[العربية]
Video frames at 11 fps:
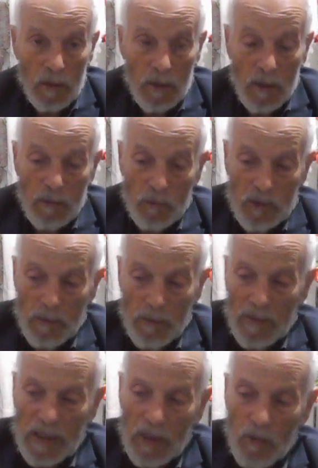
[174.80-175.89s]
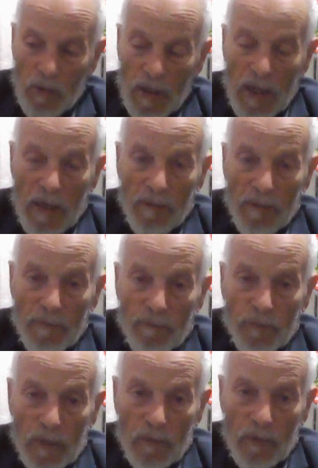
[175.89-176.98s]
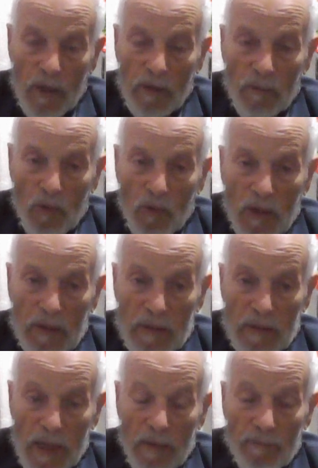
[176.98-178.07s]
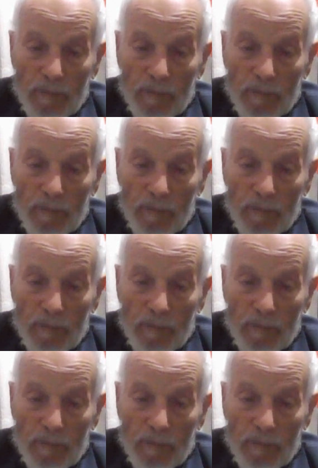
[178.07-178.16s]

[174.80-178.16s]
المتمكنون الآن في أرض مقدسة